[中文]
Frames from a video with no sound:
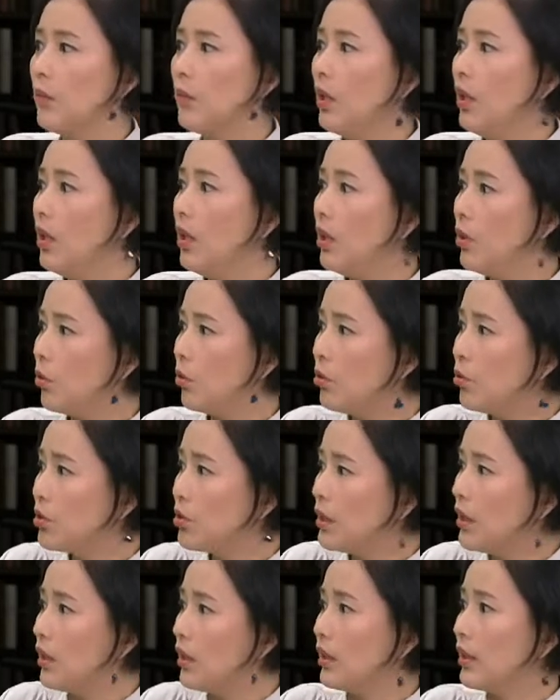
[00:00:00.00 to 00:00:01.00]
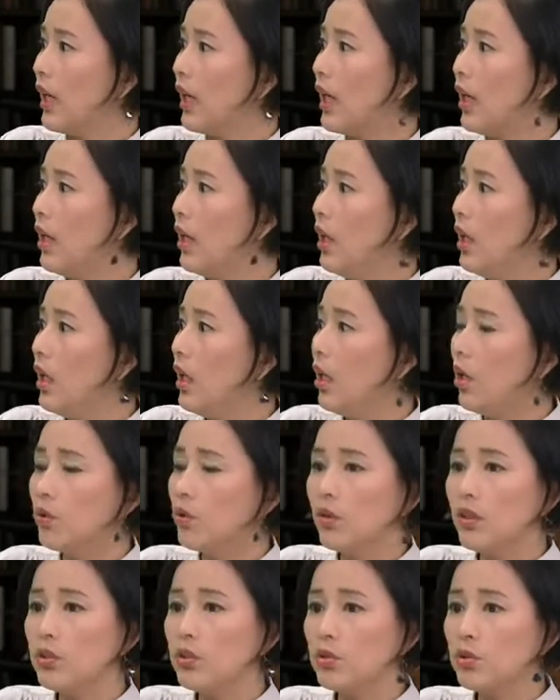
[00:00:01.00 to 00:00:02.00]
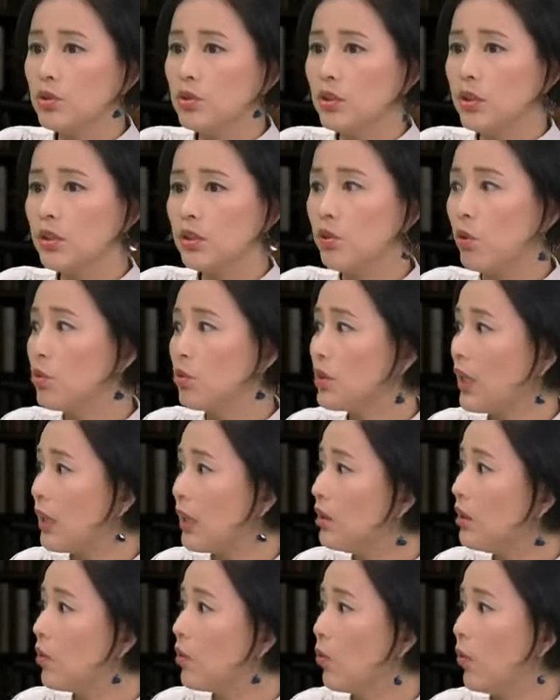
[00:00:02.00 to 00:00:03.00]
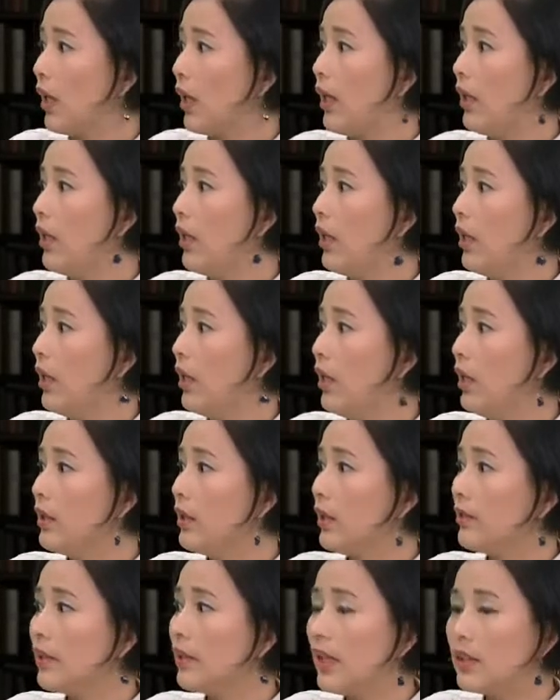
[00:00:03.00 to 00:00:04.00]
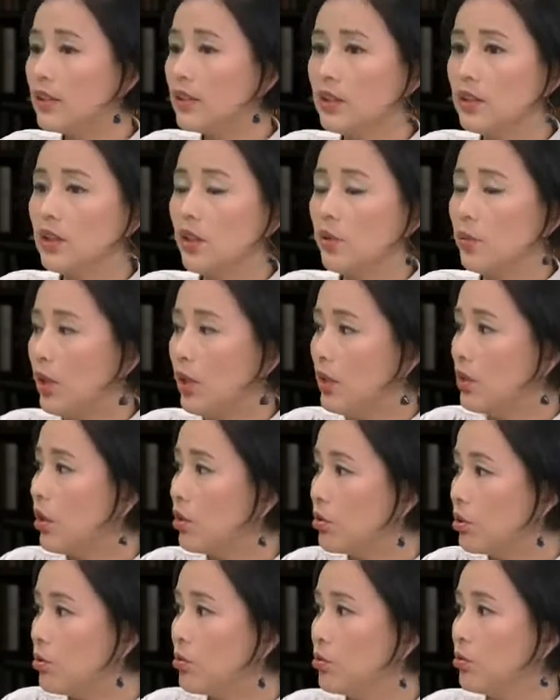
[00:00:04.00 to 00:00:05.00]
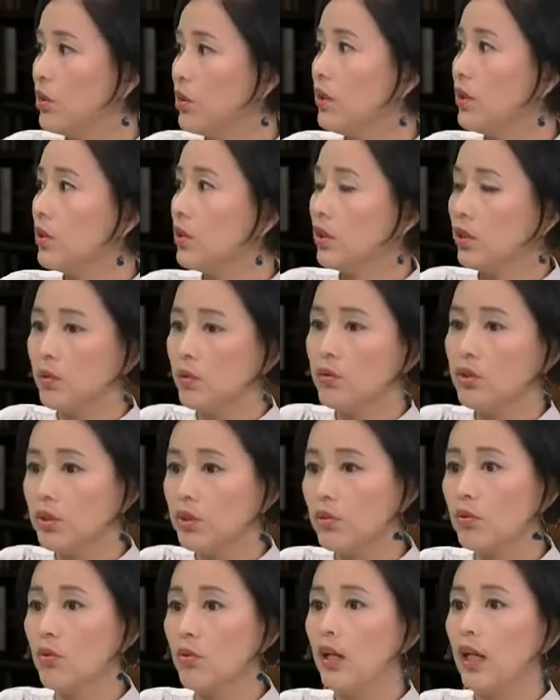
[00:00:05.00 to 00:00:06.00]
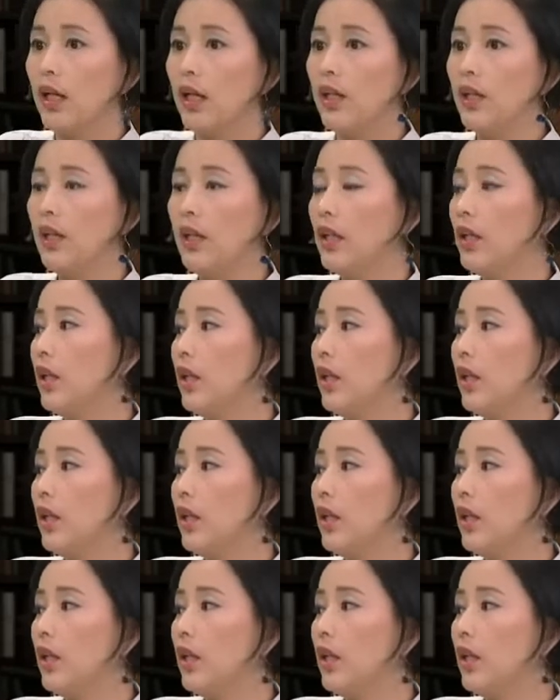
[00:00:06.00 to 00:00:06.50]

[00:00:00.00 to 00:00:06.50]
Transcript: 姆，流动性很大，好多人就直接从沙特过来，他带着一些原教旨主义的这个东西就过来。